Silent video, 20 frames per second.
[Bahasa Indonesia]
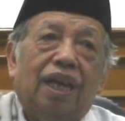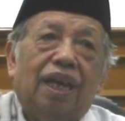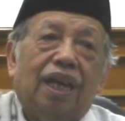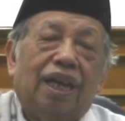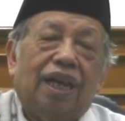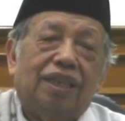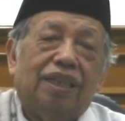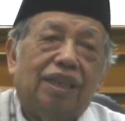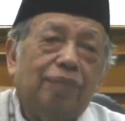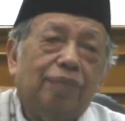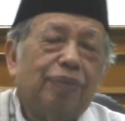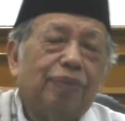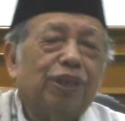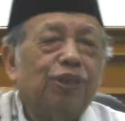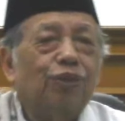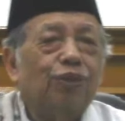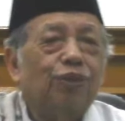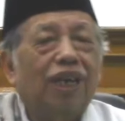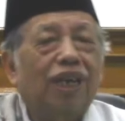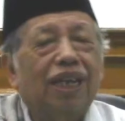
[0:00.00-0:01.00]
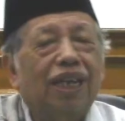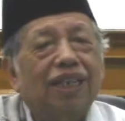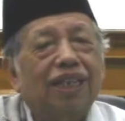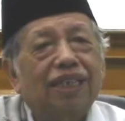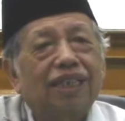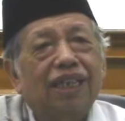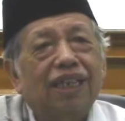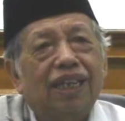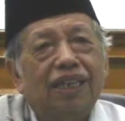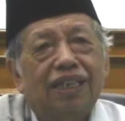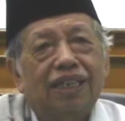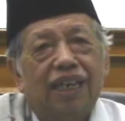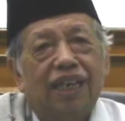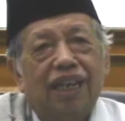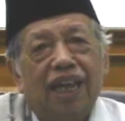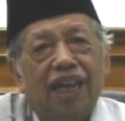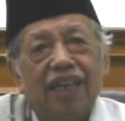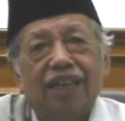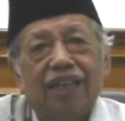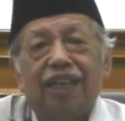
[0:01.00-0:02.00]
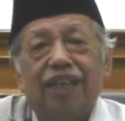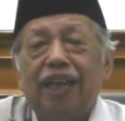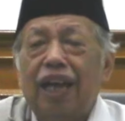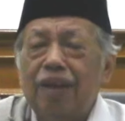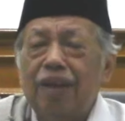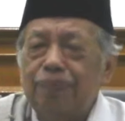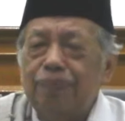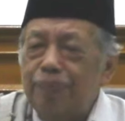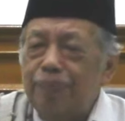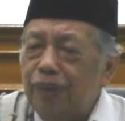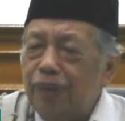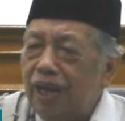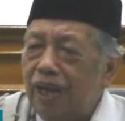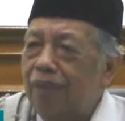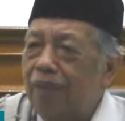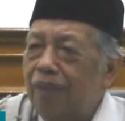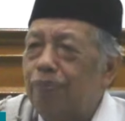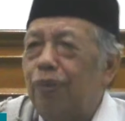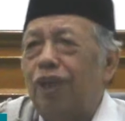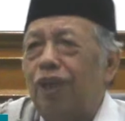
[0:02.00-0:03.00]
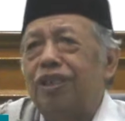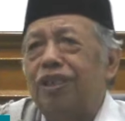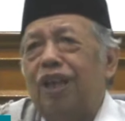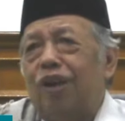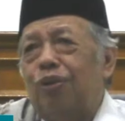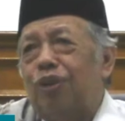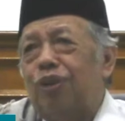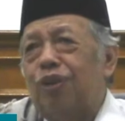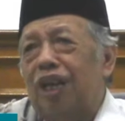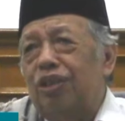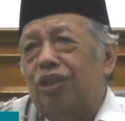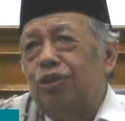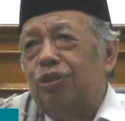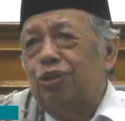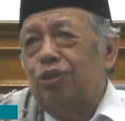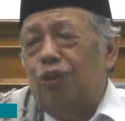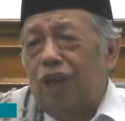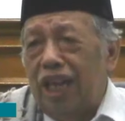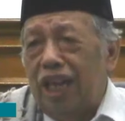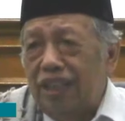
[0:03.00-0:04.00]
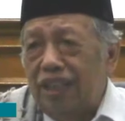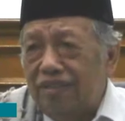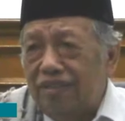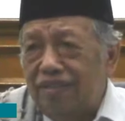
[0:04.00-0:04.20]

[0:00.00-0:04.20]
Hanya persoalannya adalah kenapa banyak orang sholat?